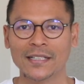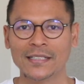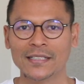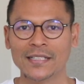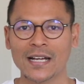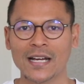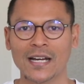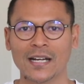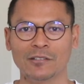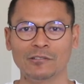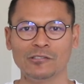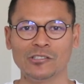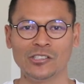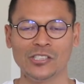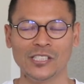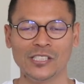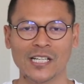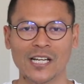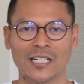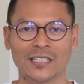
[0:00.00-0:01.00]
ada
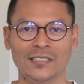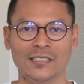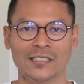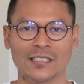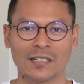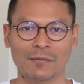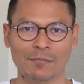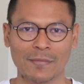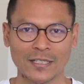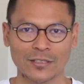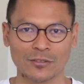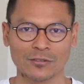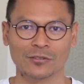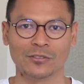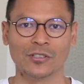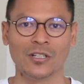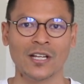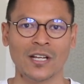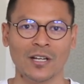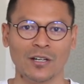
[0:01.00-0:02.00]
ujian
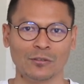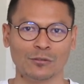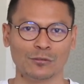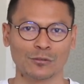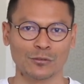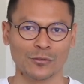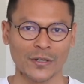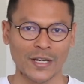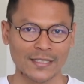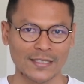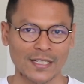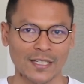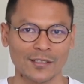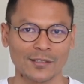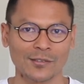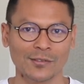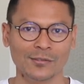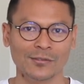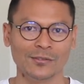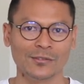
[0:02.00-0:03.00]
masuk untuk
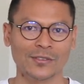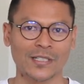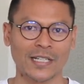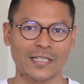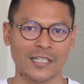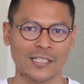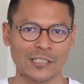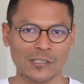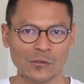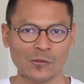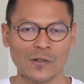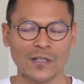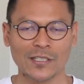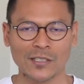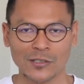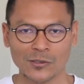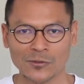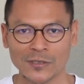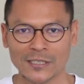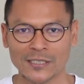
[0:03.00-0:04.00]
S1 dan S2 di
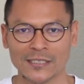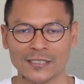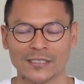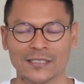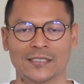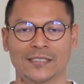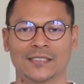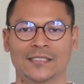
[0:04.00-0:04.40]
Swiss?